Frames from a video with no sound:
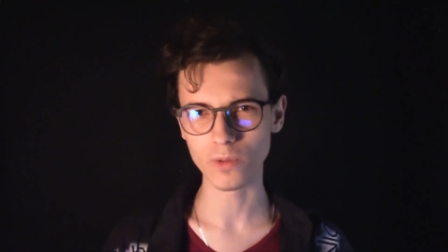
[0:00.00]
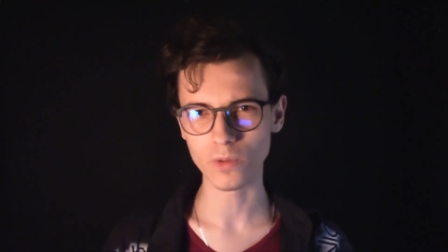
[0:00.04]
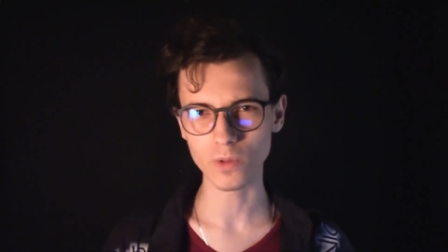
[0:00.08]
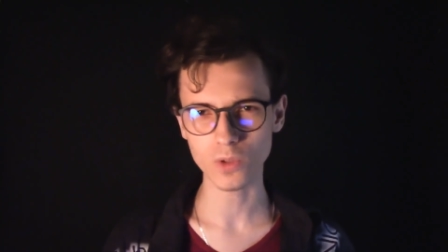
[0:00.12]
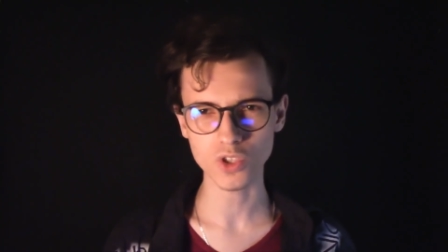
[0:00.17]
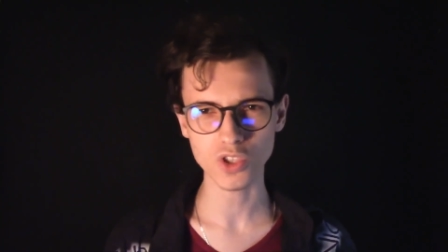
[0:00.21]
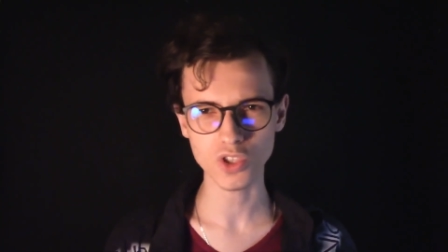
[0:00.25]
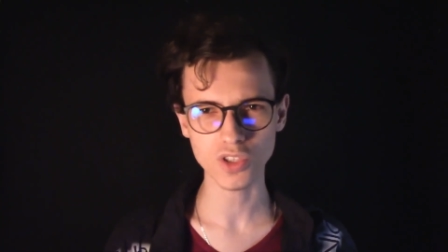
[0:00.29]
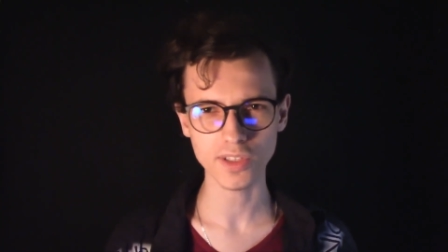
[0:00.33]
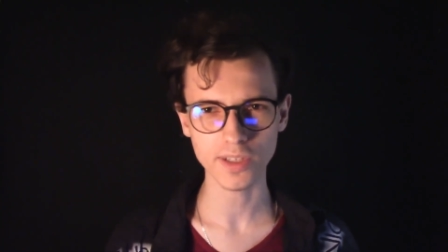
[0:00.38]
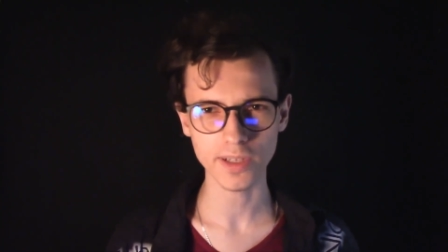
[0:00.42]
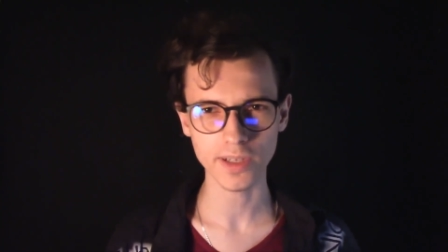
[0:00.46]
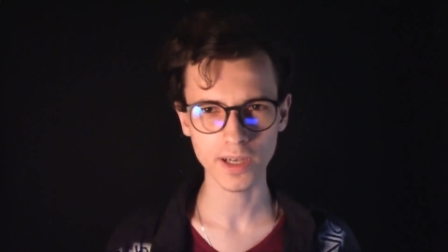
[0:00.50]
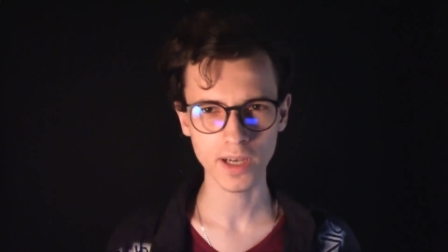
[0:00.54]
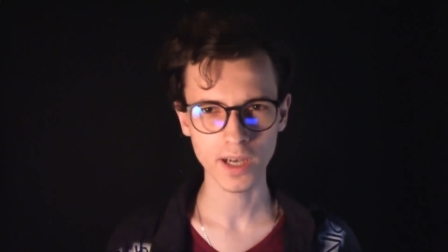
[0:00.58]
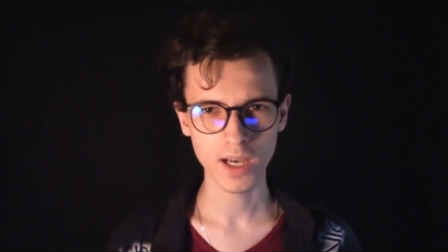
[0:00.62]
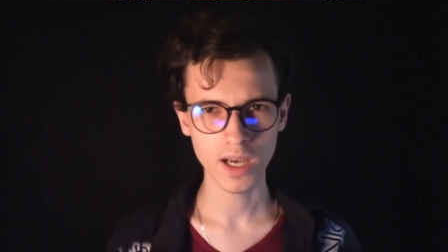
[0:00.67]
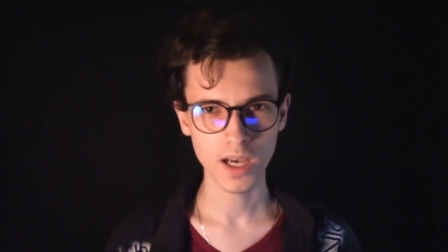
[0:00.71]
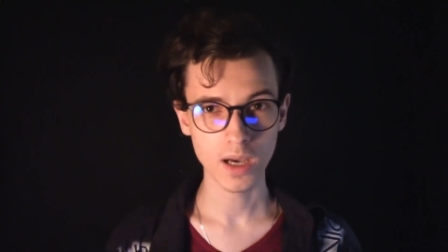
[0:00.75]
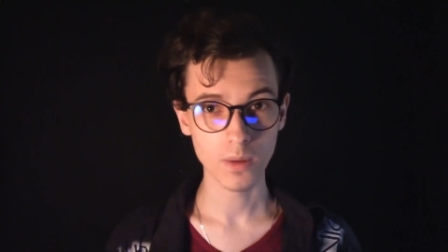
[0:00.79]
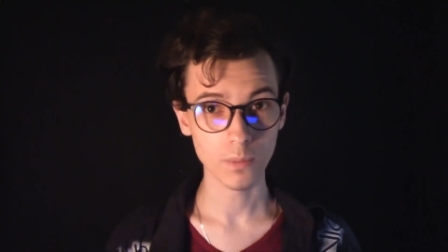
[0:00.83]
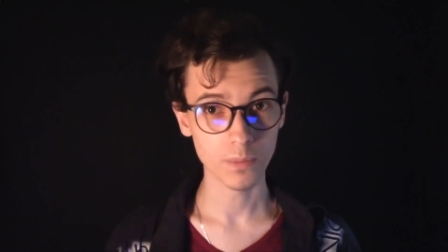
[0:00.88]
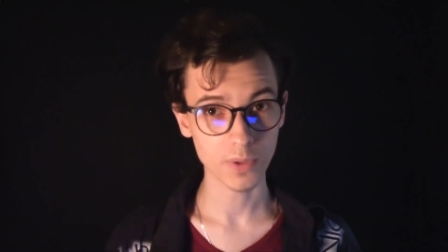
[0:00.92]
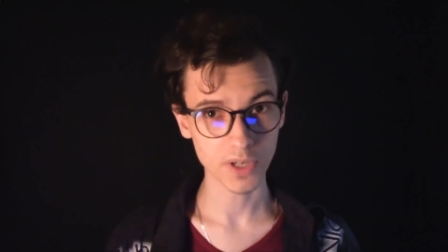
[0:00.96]
выложены,
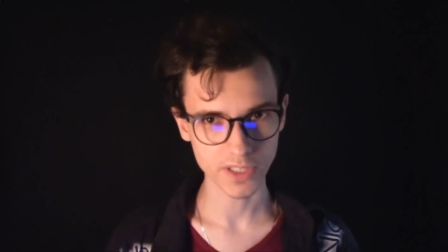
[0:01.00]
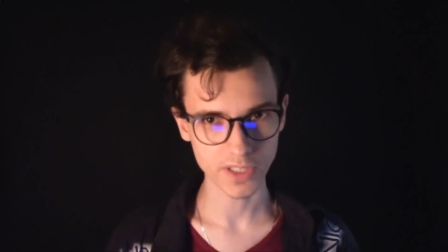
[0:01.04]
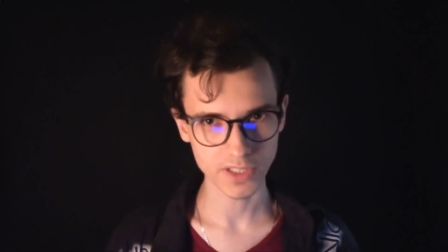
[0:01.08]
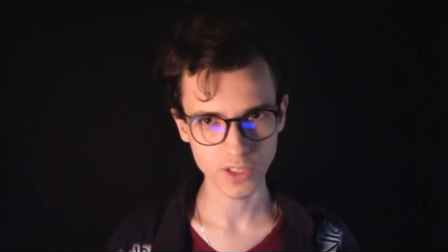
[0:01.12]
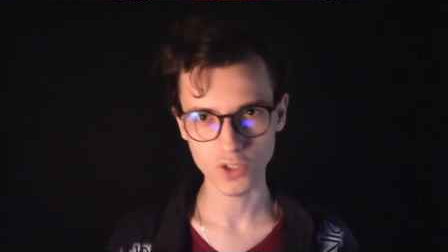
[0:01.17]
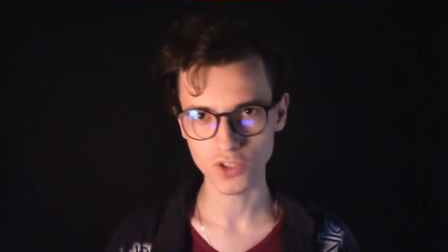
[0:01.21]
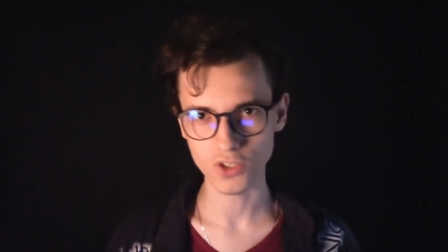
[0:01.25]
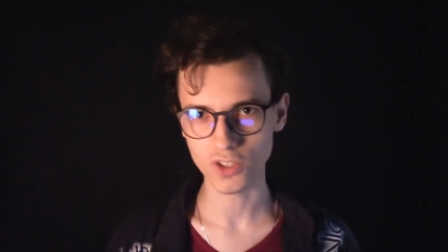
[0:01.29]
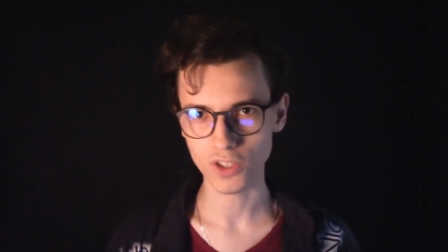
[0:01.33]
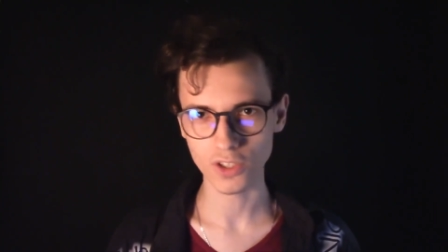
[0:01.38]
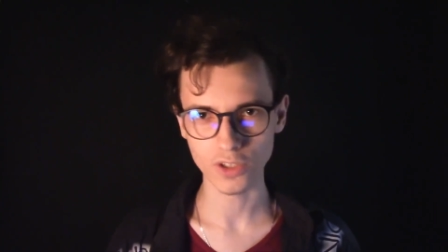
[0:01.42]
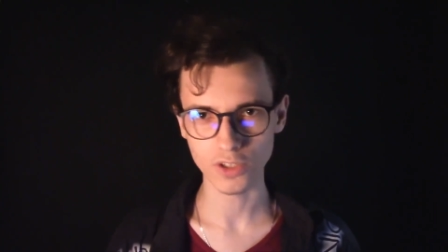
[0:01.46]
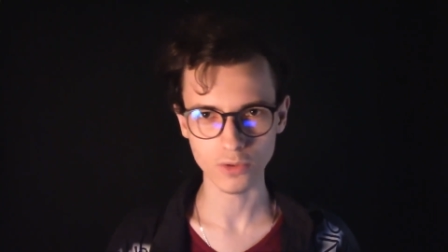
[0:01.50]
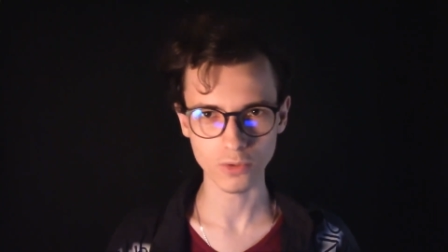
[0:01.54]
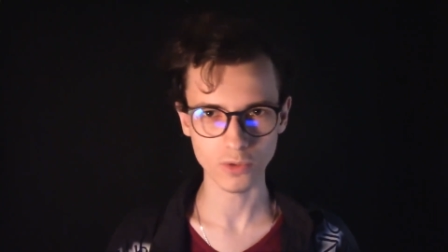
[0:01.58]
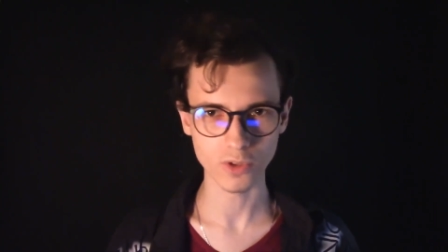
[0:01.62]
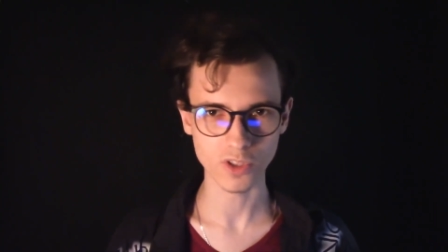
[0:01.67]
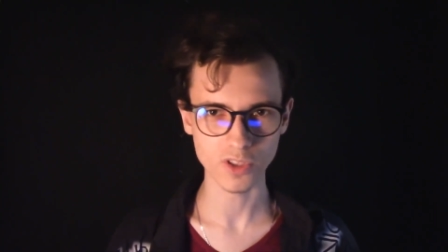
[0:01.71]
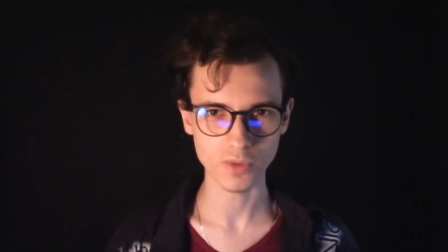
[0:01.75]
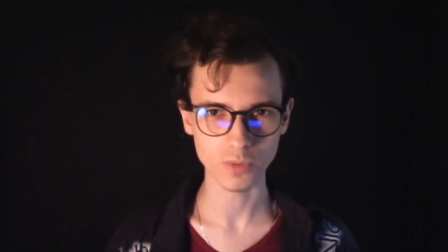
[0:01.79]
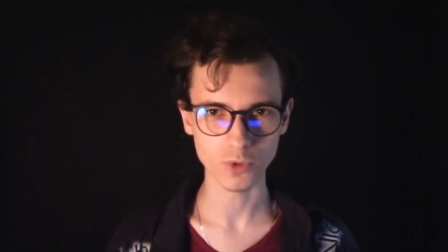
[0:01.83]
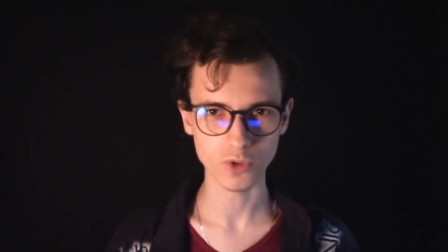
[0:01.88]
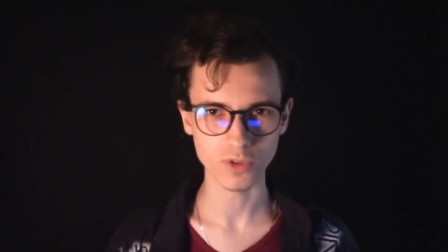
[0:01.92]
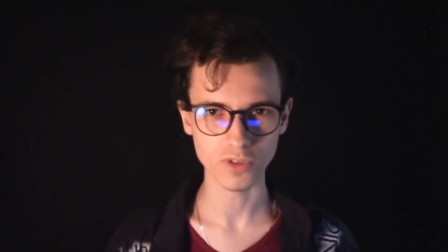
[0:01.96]
практически никто
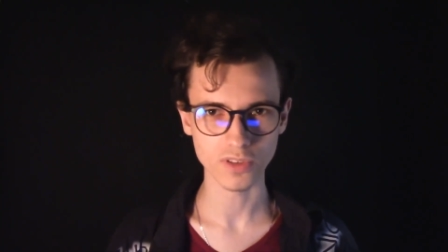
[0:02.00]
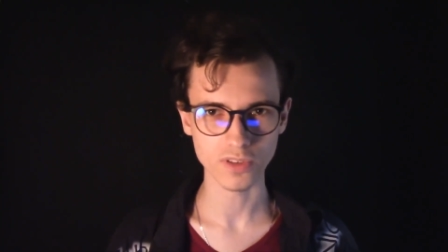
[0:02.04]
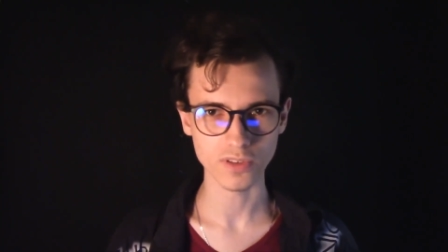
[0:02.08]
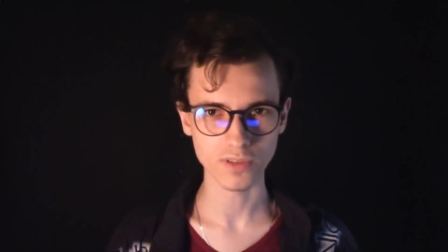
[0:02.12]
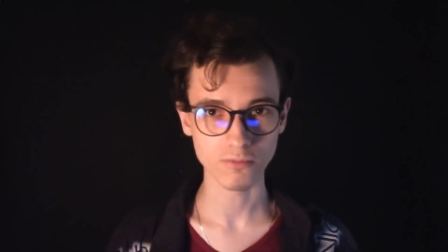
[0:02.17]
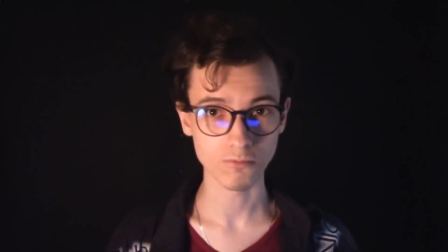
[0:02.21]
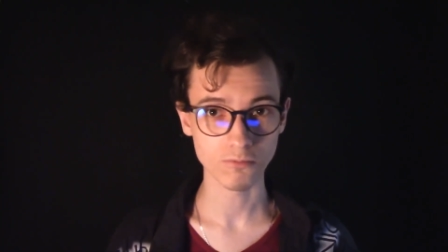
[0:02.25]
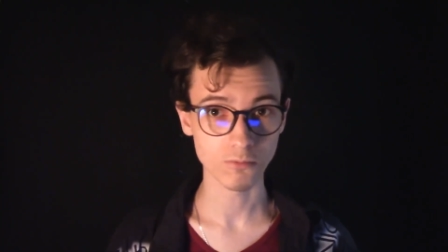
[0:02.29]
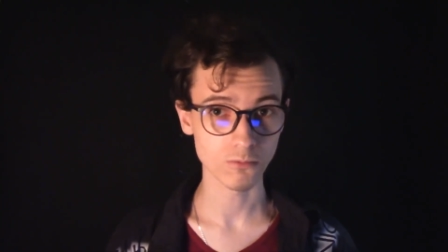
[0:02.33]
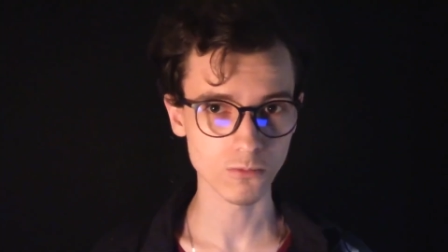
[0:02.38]
не смотрит.